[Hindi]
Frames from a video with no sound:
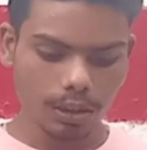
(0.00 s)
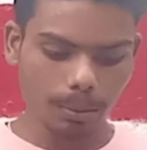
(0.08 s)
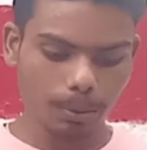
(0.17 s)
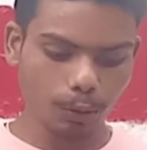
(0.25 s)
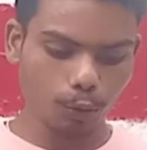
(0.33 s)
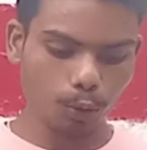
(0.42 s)
या
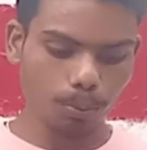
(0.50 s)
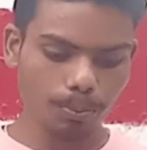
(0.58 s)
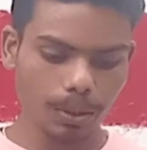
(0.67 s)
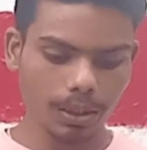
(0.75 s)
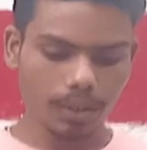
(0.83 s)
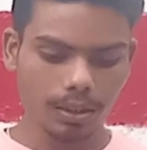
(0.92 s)
फिर क्रोम
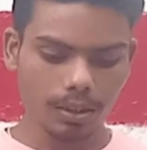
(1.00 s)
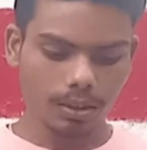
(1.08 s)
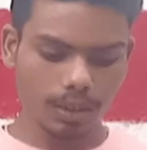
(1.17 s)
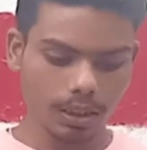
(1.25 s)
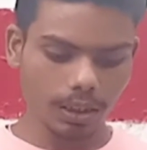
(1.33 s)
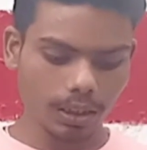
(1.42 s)
पे
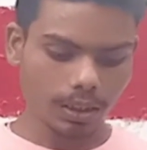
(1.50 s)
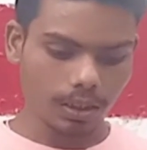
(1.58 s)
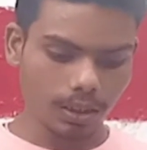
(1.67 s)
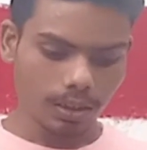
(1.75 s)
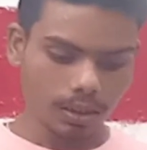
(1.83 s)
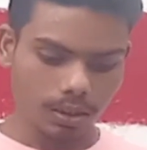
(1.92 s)
ठीक है
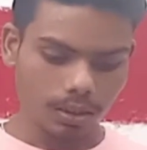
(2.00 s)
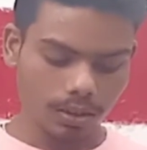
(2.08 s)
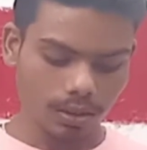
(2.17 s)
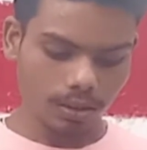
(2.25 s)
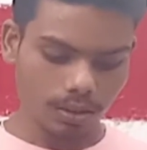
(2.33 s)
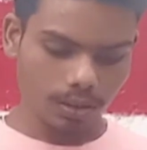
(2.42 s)

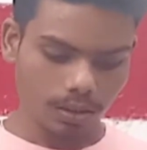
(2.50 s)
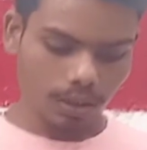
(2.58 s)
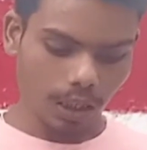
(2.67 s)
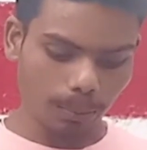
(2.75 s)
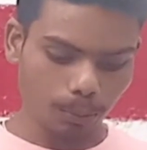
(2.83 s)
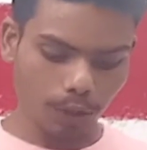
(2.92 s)

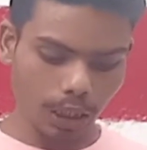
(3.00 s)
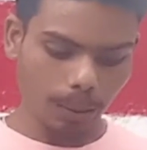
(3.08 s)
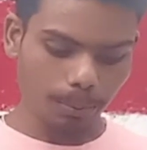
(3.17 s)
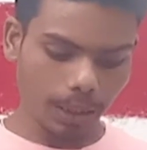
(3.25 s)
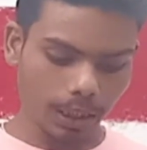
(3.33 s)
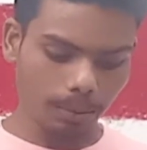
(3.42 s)
आपको यहाँ
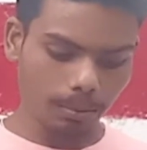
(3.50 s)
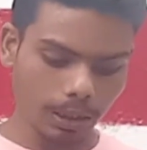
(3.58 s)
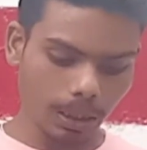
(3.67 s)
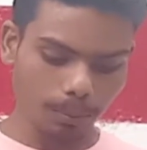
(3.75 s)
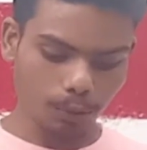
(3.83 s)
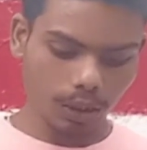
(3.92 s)
पे आने के बाद
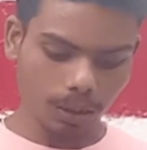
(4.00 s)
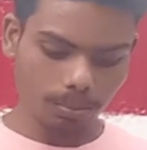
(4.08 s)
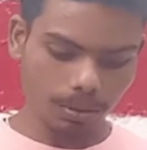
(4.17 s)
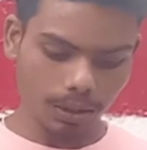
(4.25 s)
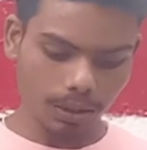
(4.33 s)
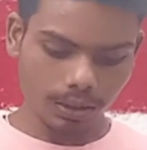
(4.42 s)
आपको यहाँ पे